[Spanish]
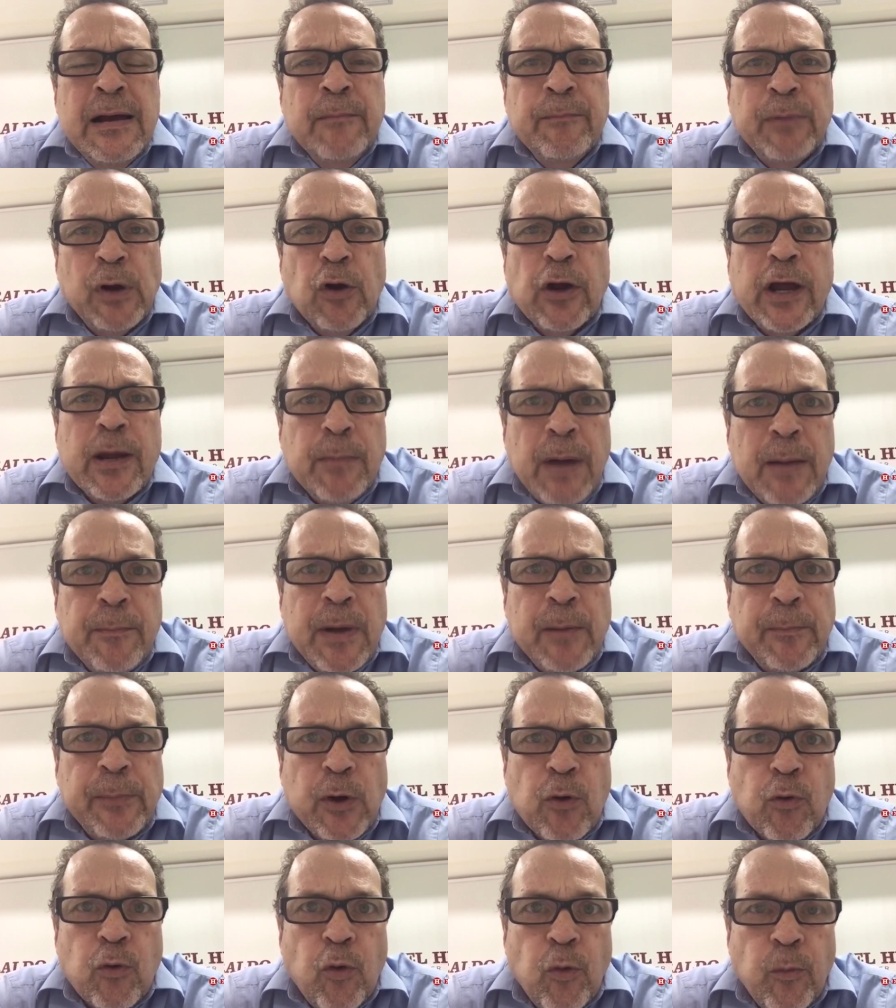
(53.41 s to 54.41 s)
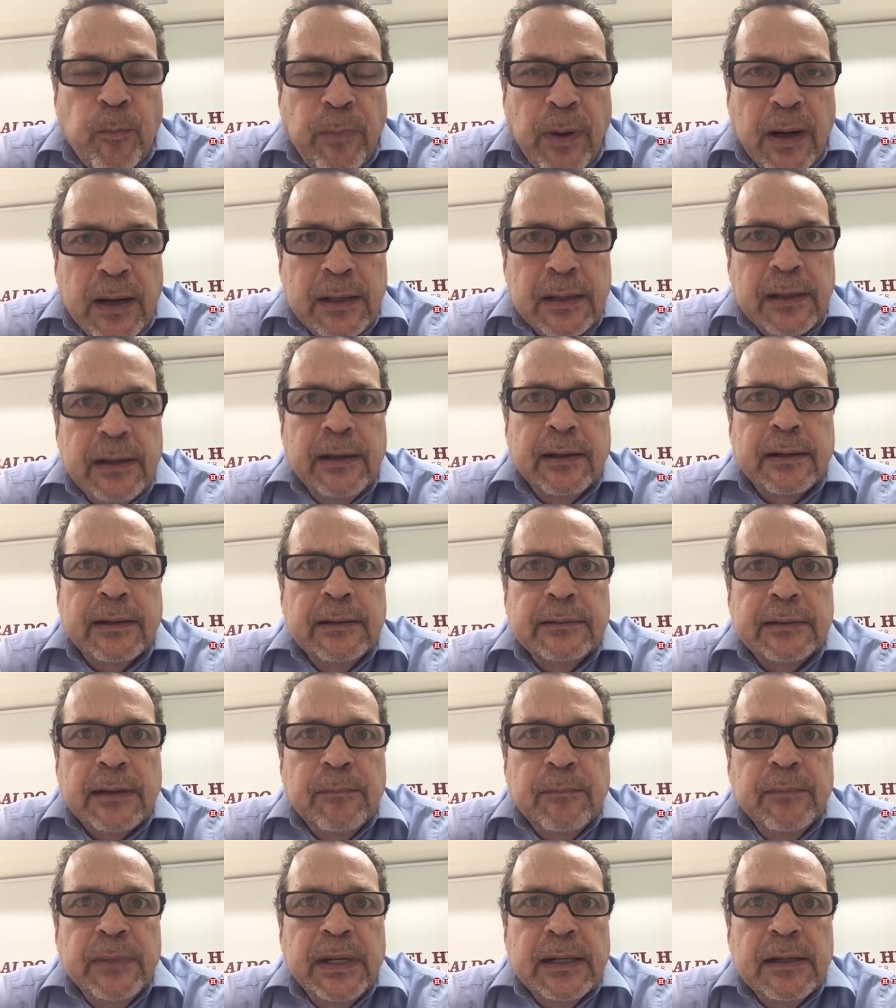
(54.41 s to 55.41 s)
pero lo que más me preocupa es que
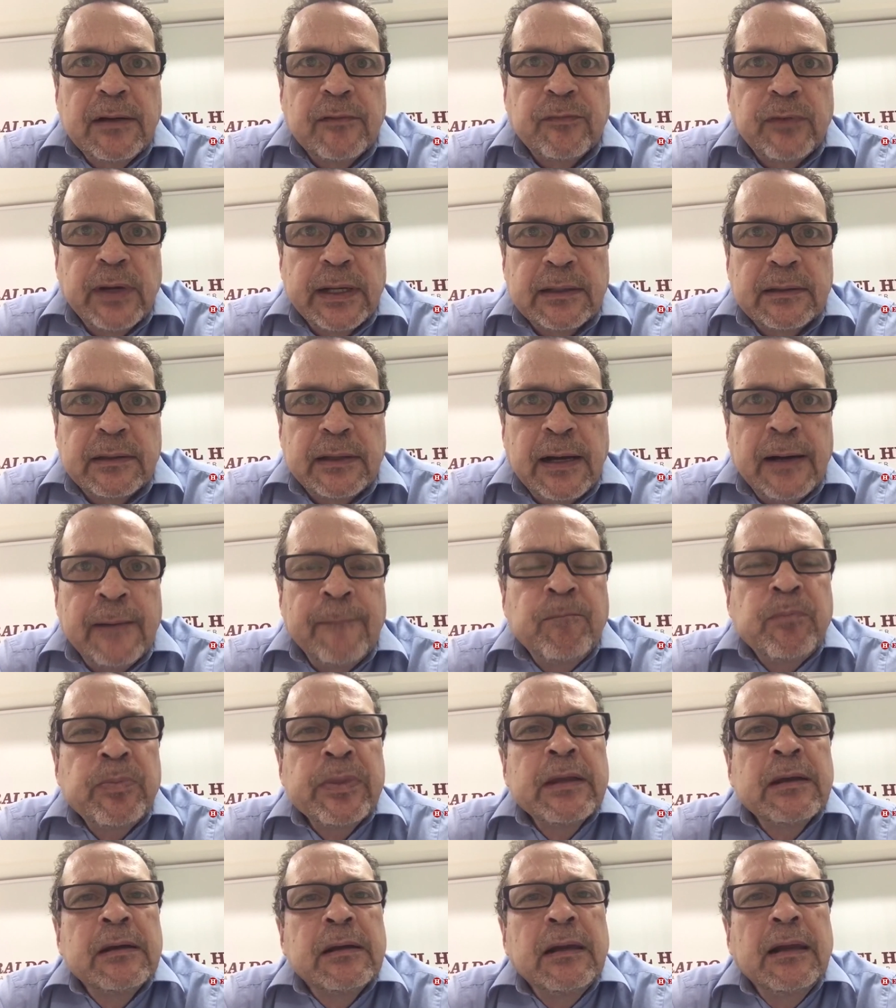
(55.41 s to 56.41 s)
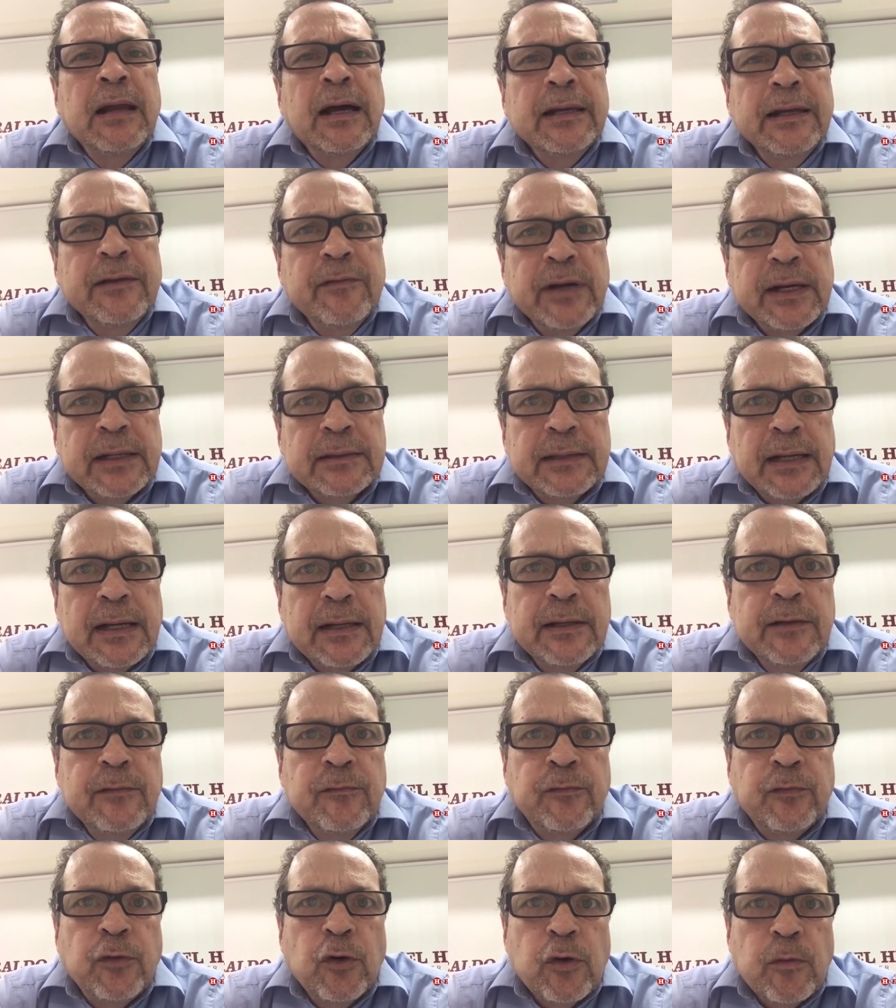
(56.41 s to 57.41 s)
también afecta la libertad de
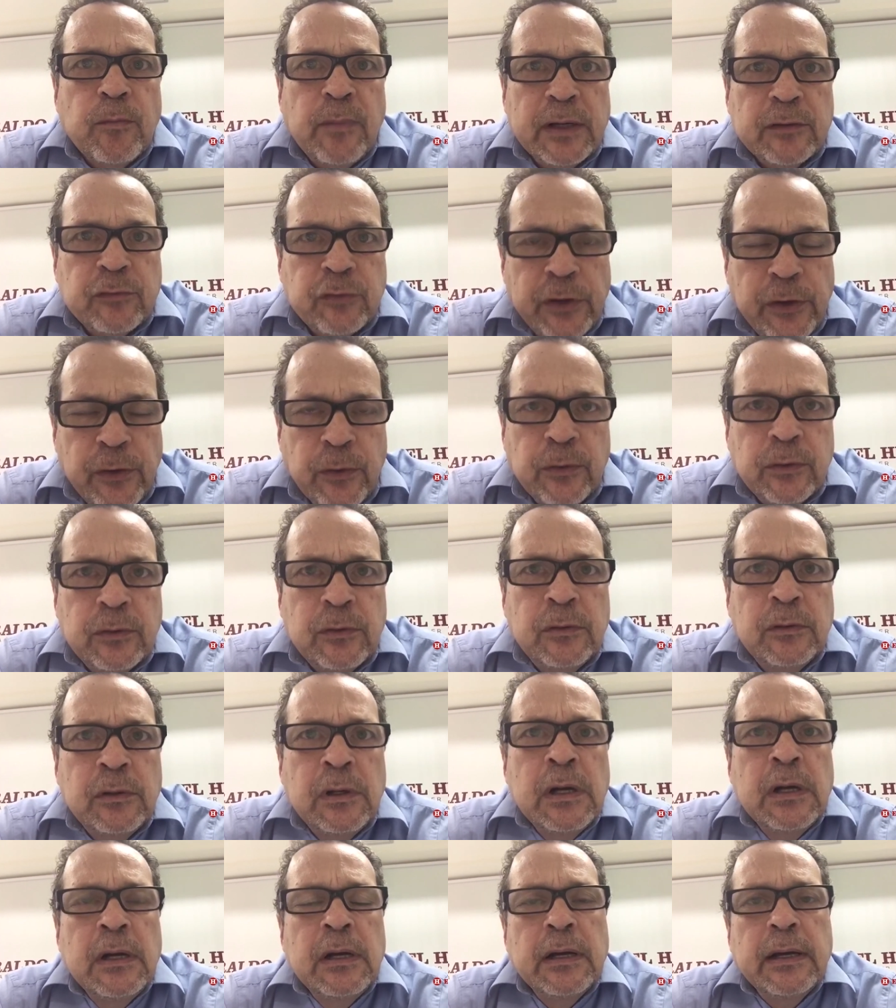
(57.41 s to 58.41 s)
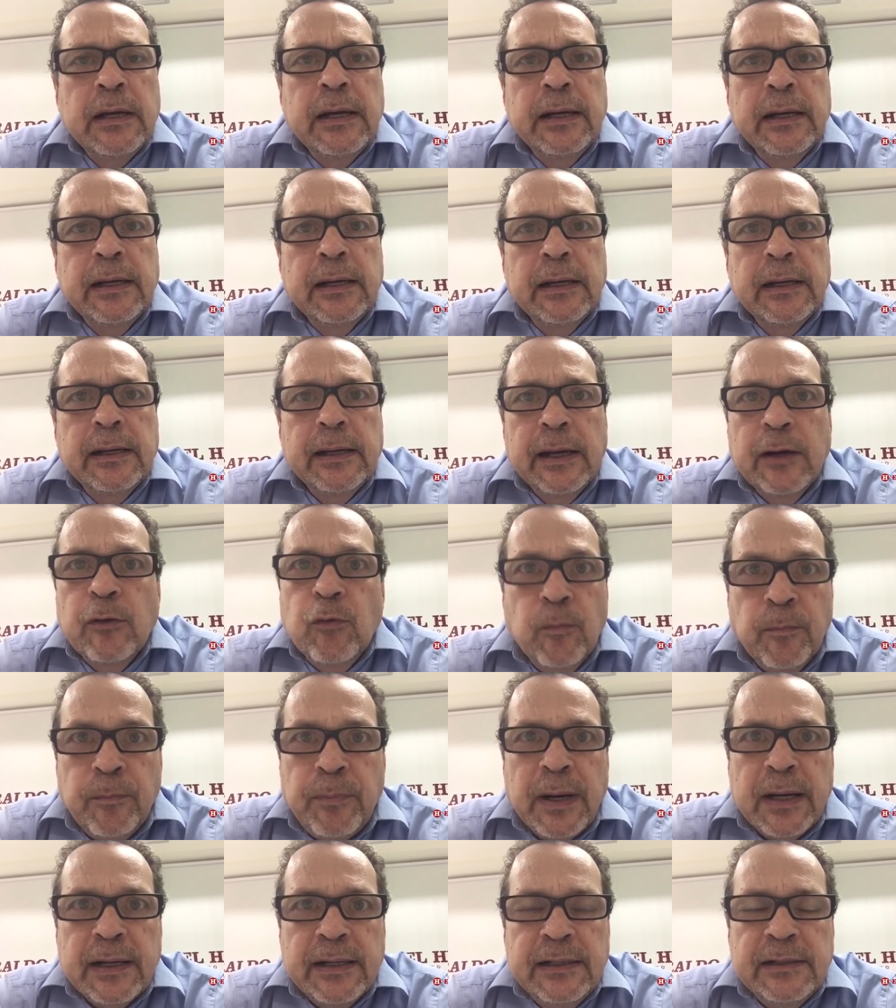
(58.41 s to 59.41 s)
información eh, en un
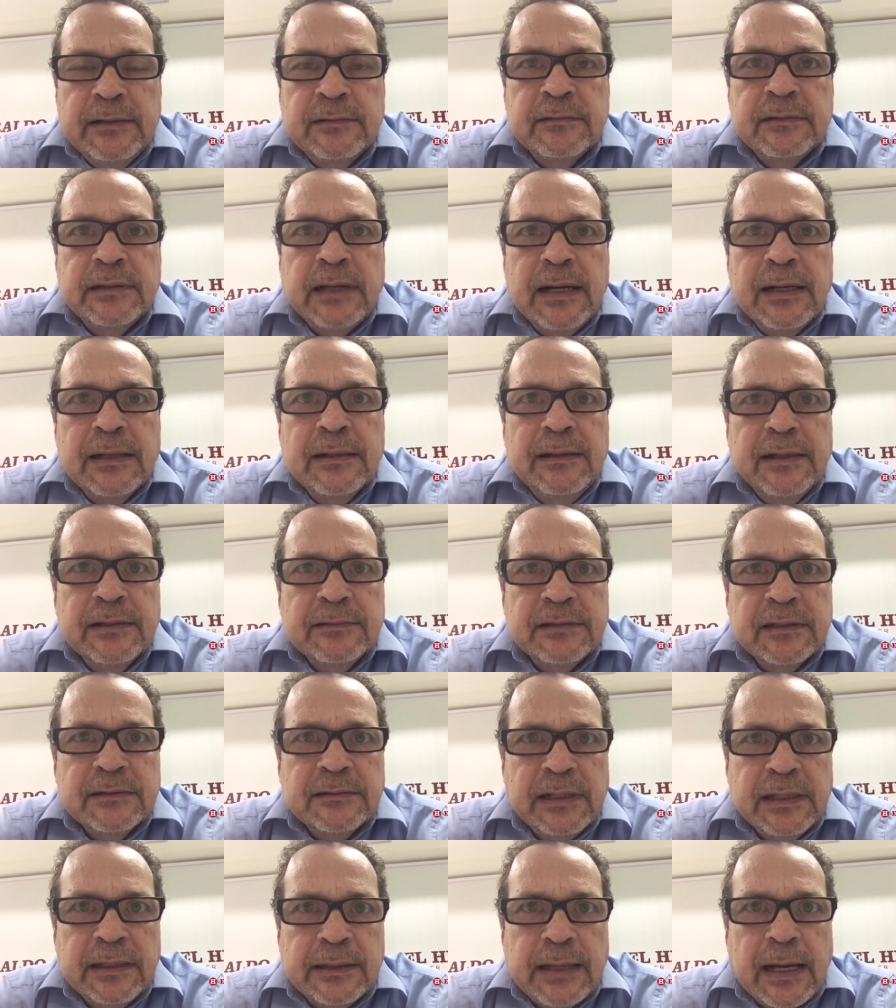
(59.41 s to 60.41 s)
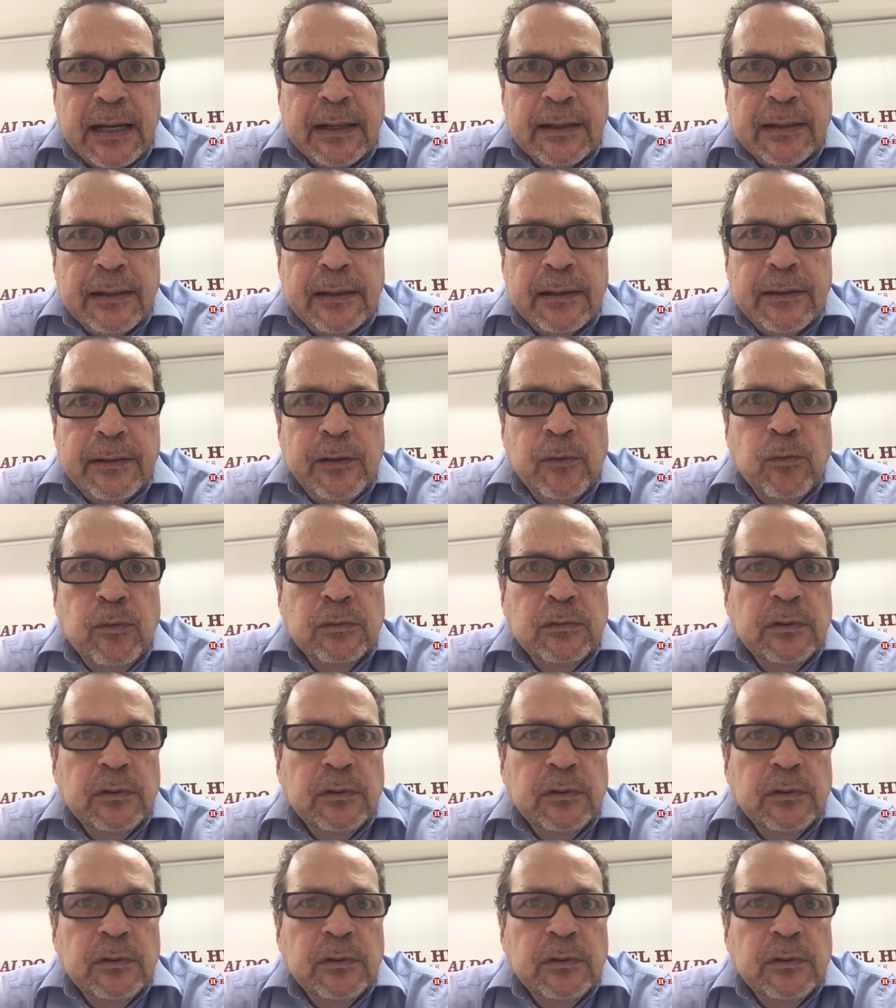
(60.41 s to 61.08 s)
país tan necesitada de